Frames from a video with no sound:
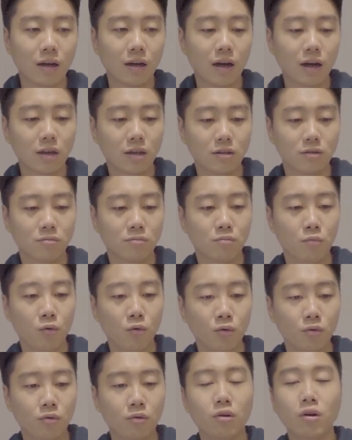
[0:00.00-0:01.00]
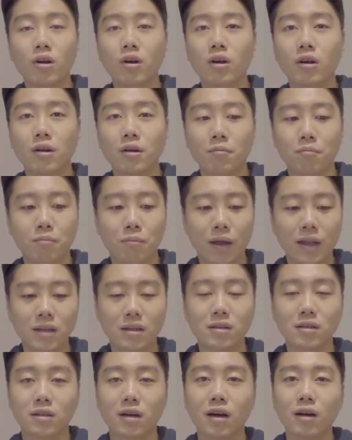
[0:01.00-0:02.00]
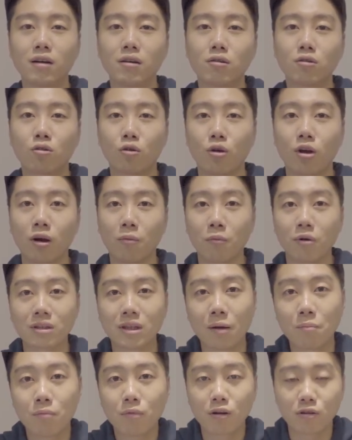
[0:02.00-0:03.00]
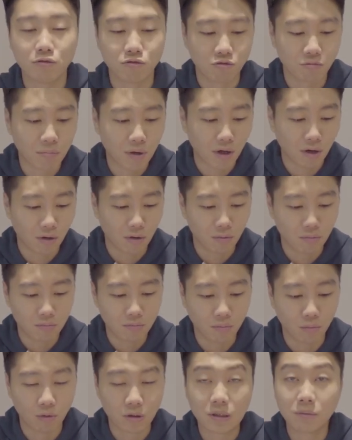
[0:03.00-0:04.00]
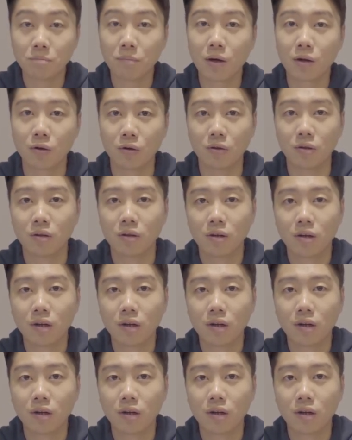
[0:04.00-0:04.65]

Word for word: 하긴 뭐 밴드가 거의 뭐 3만원, 6만원, 뭐 10만원